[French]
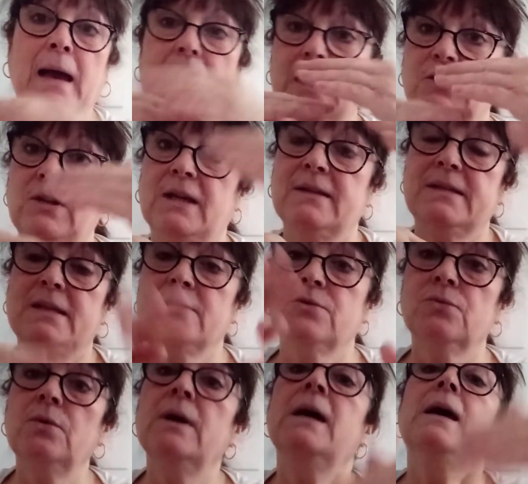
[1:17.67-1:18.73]
à chaque
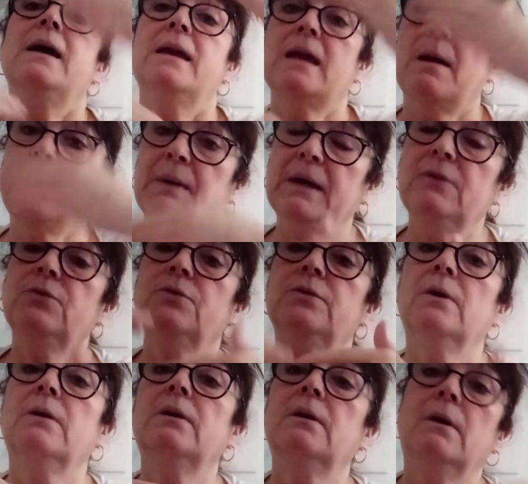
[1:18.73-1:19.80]
saison, et après
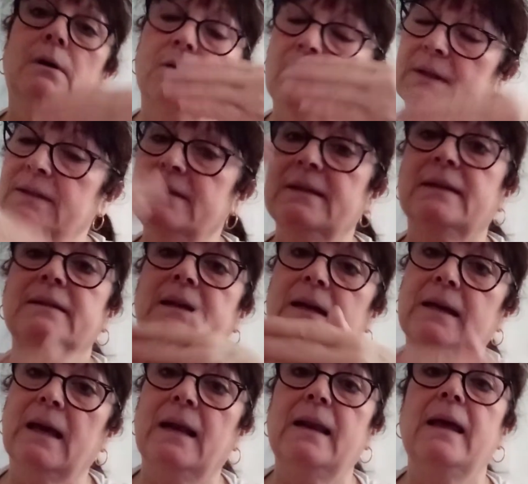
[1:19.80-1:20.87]
dedans encore des
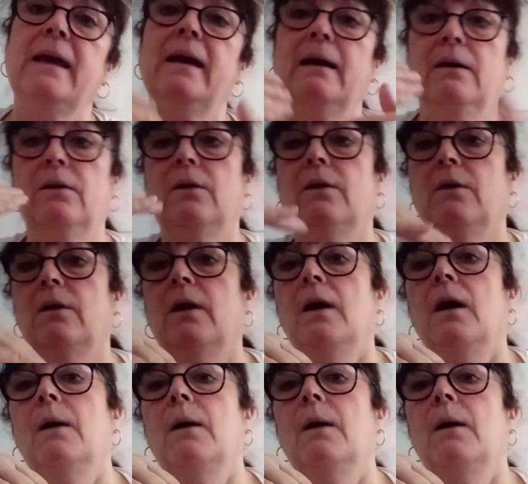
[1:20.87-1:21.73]
intercalaires